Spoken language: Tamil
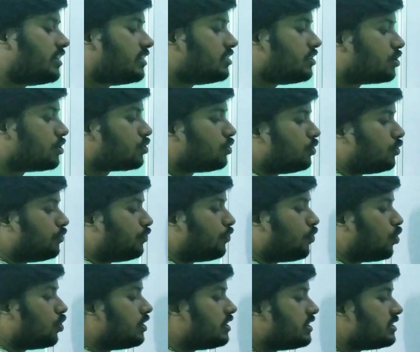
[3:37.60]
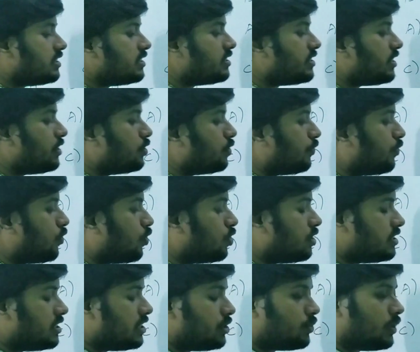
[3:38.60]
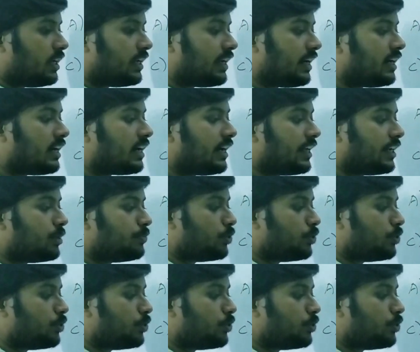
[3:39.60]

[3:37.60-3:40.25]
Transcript: தெரிஞ்சிருக்கும் ஃபோர் டிஜிட்ஸ் இன்ட்டு ஃபோர் டிஜிட் உங்களுக்கு என்ன கிடைக்க